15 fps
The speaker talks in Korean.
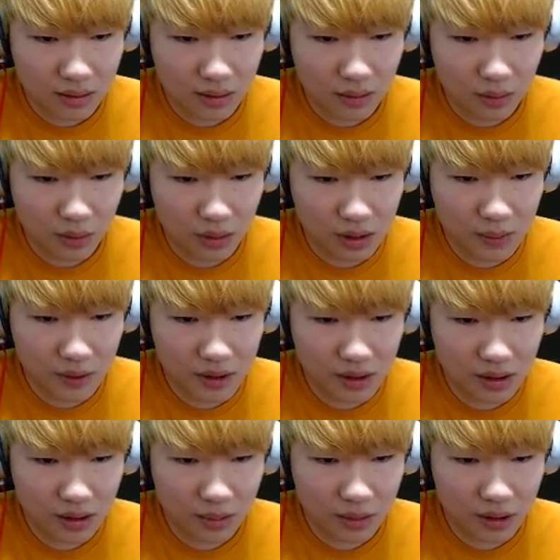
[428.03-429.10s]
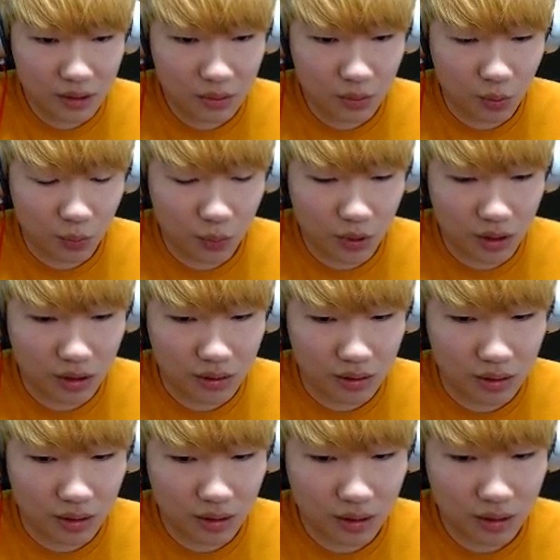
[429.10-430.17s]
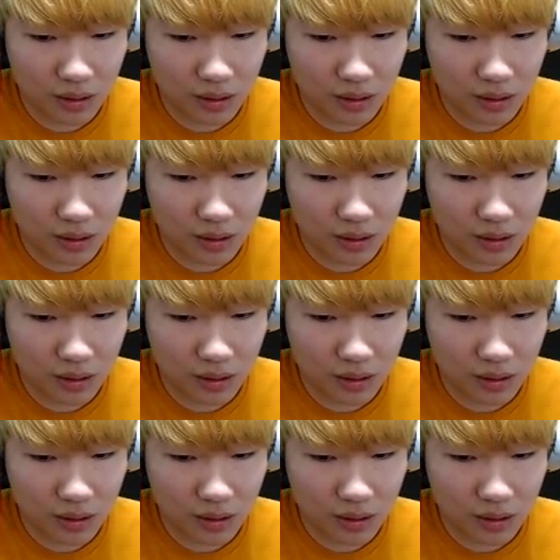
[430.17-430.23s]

워크벤치 레벨을 좀 높여야 되는데